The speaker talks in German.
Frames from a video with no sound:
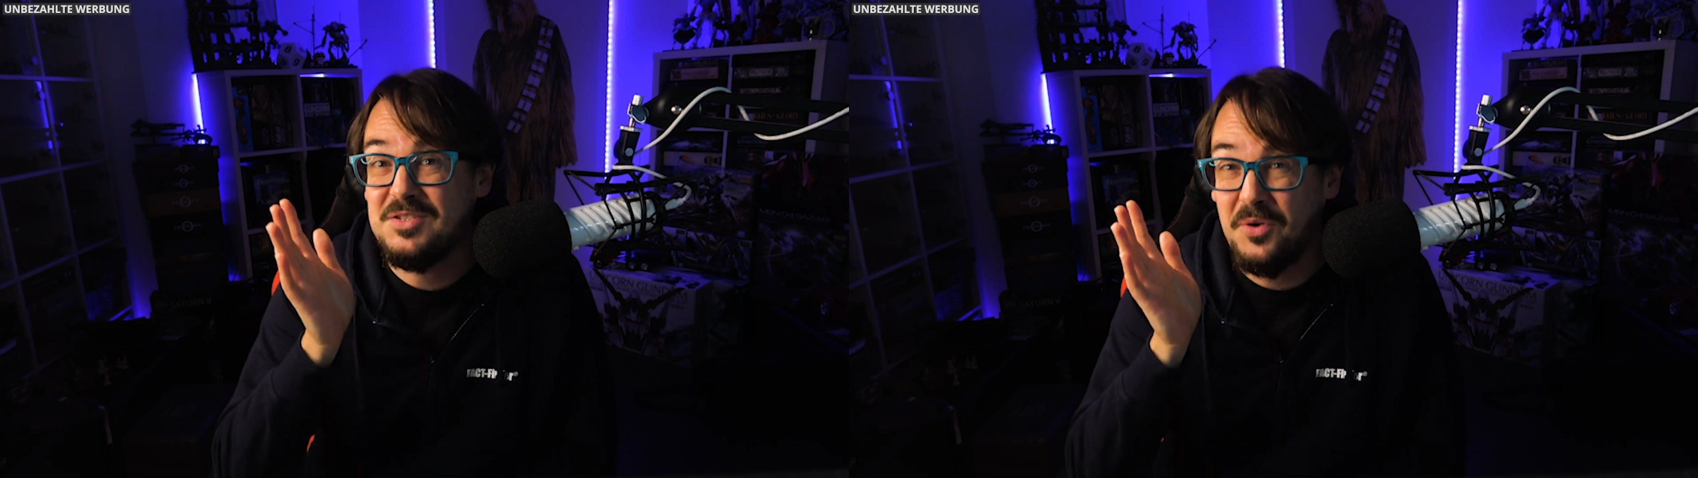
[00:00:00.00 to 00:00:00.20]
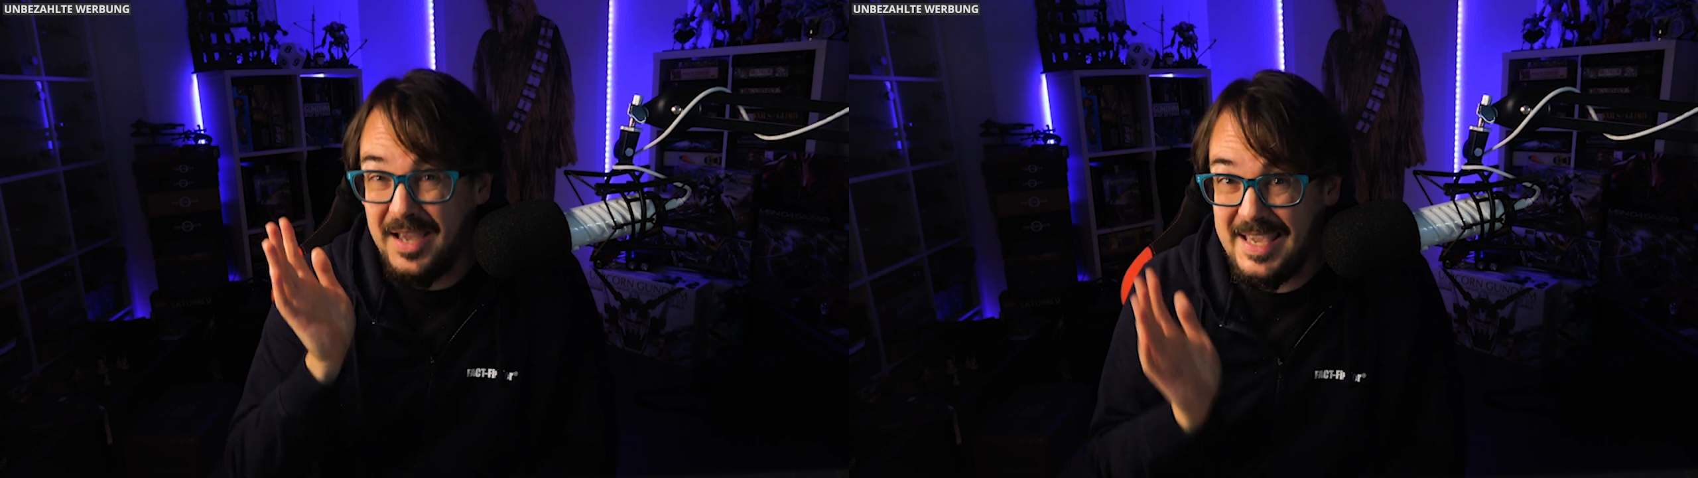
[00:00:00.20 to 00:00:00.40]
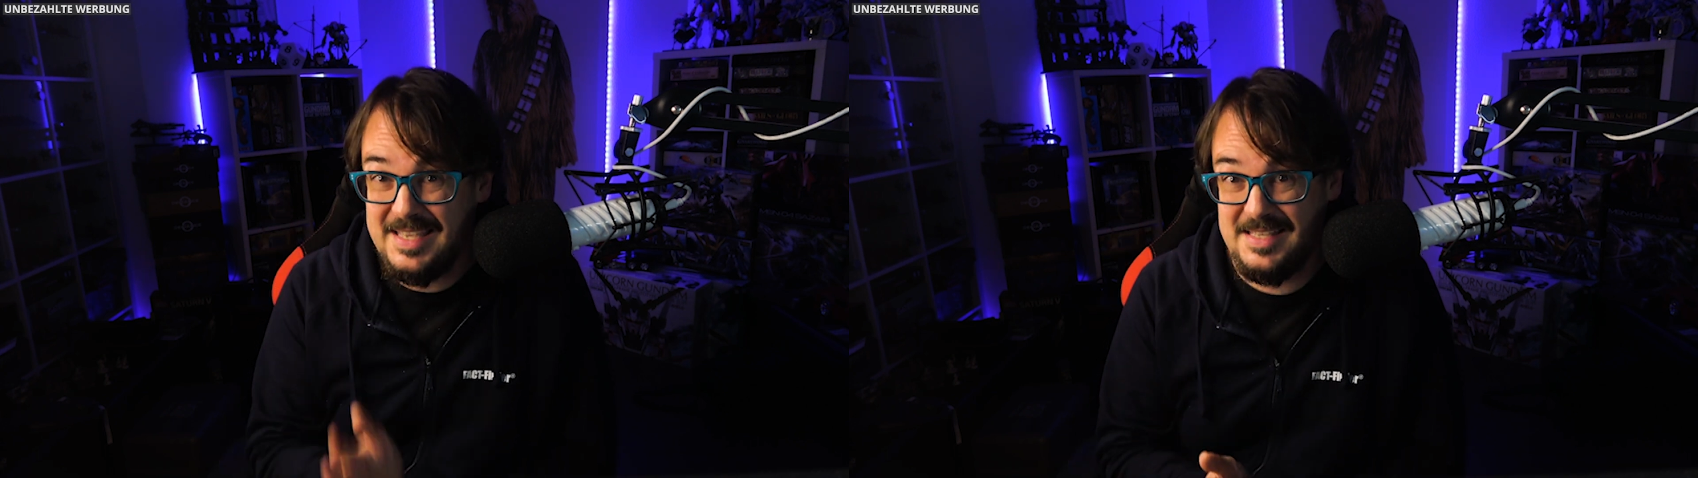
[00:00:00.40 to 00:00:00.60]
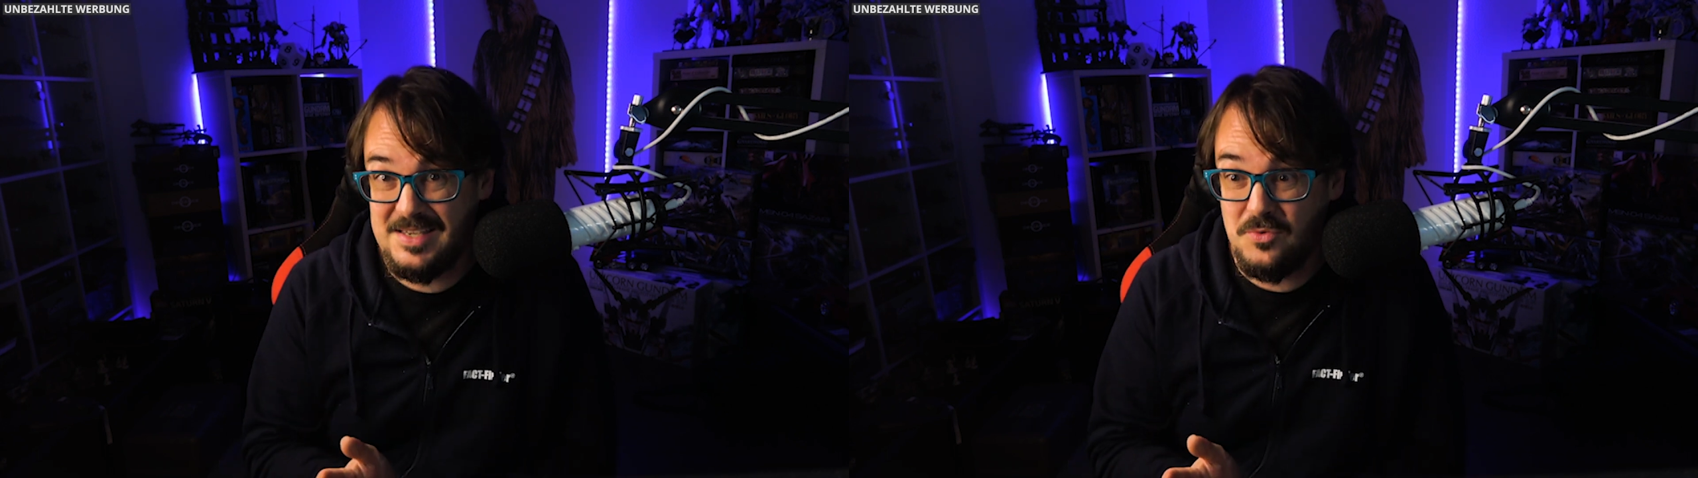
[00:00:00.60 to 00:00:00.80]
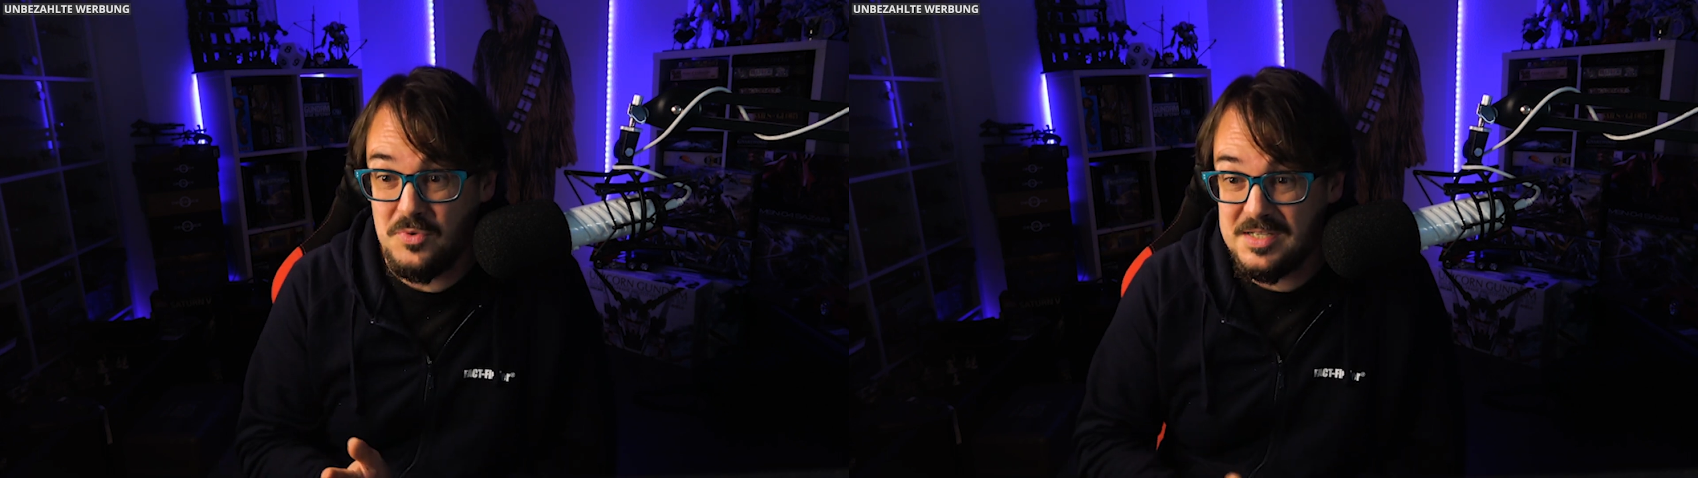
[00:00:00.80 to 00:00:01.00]
so
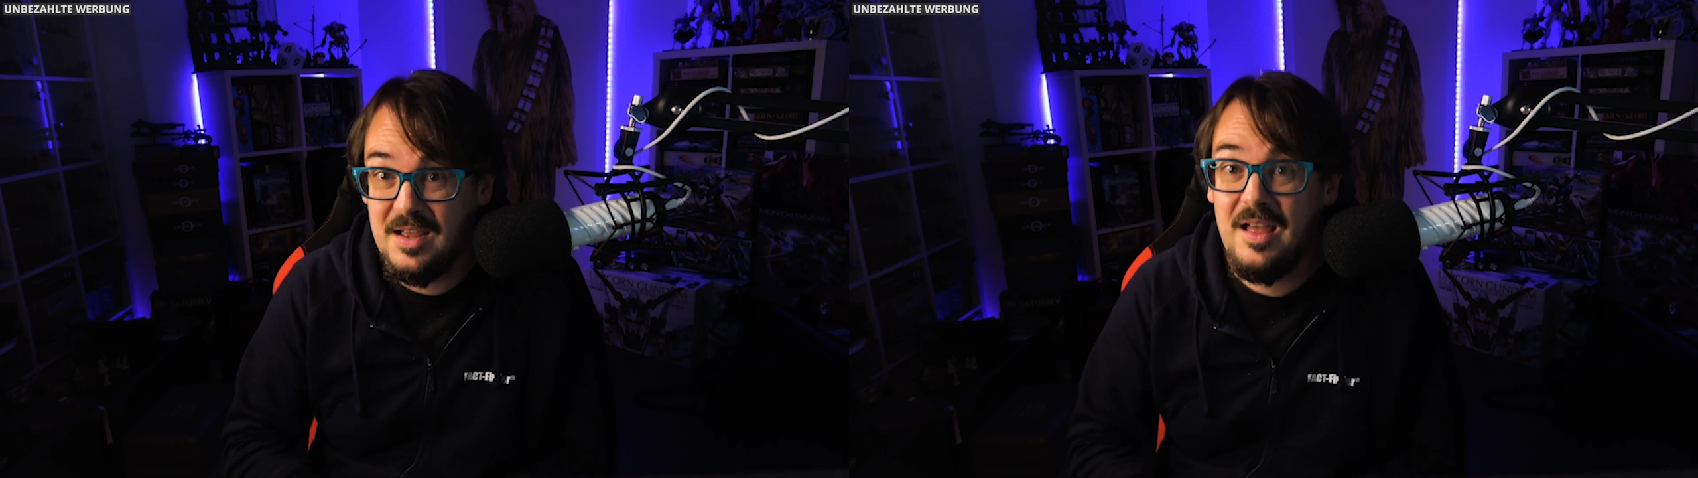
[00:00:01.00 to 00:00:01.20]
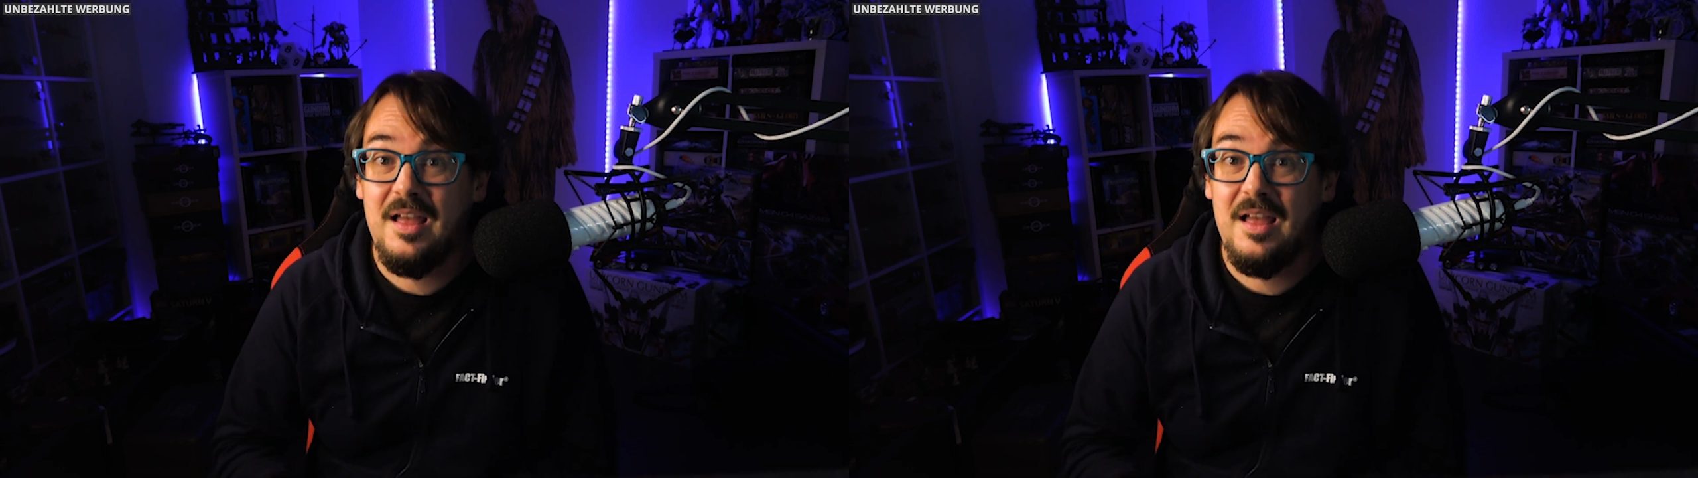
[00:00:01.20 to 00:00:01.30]
richtig gut.